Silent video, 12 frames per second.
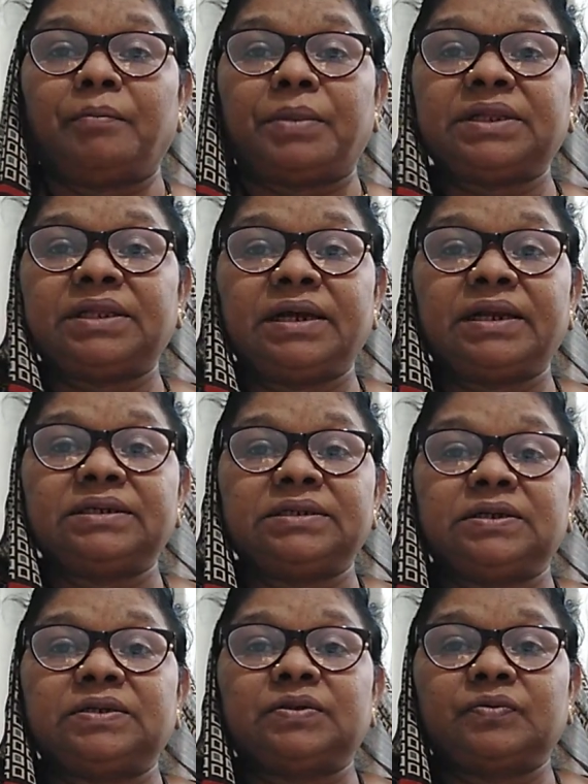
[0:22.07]
మతయ్య
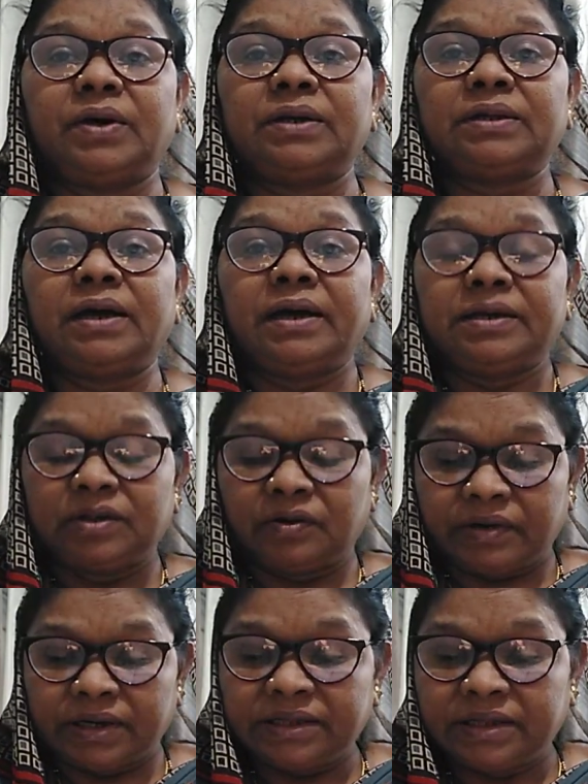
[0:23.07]
రాసిన సువార్త
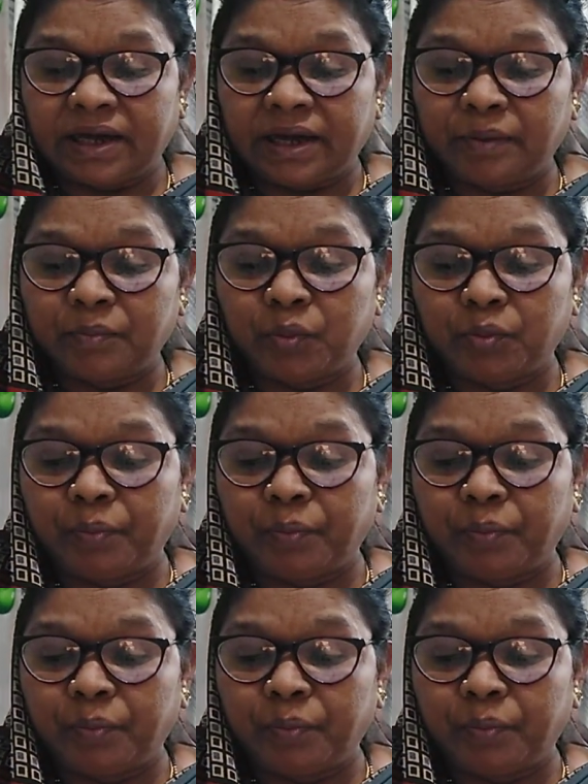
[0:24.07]
ఐదవ అధ్యాయము